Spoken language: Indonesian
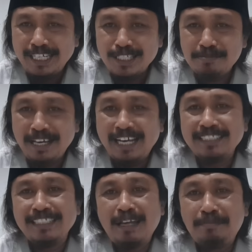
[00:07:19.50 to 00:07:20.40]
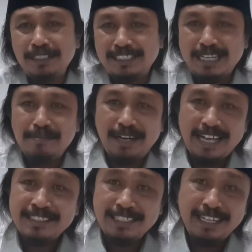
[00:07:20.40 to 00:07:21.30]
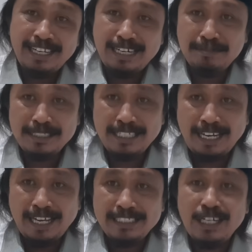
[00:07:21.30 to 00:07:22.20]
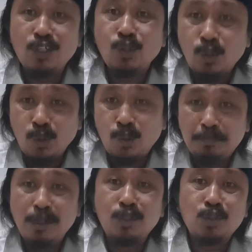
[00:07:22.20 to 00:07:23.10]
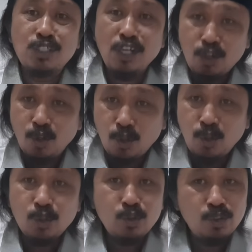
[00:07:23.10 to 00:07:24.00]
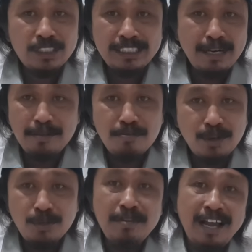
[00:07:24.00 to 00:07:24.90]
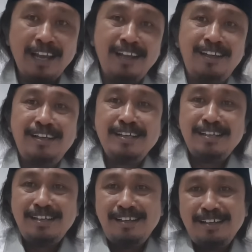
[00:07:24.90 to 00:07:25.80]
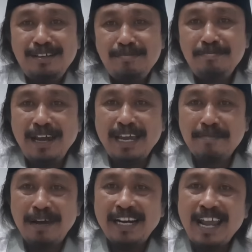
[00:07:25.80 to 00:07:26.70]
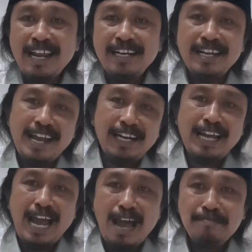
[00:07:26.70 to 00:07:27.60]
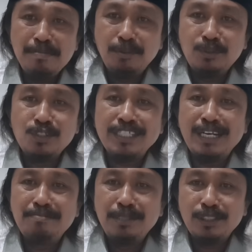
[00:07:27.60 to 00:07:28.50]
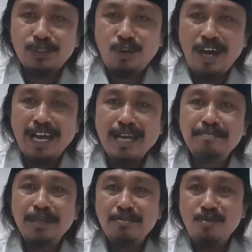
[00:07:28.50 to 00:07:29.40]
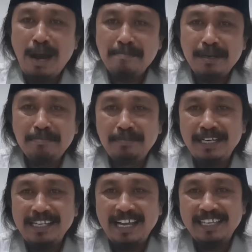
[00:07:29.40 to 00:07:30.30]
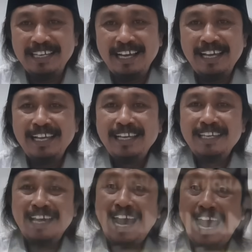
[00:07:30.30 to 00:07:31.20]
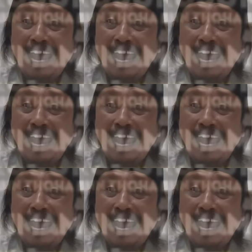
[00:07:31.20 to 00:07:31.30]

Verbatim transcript: diresmikan tetapi tidak berhasil karena masyarakatnya kukuh, pengurusnya kukuh untuk tidak mau merubah, bagaimana dengan Habib Hussein bin Toha bin Muhammad bin Yahya yang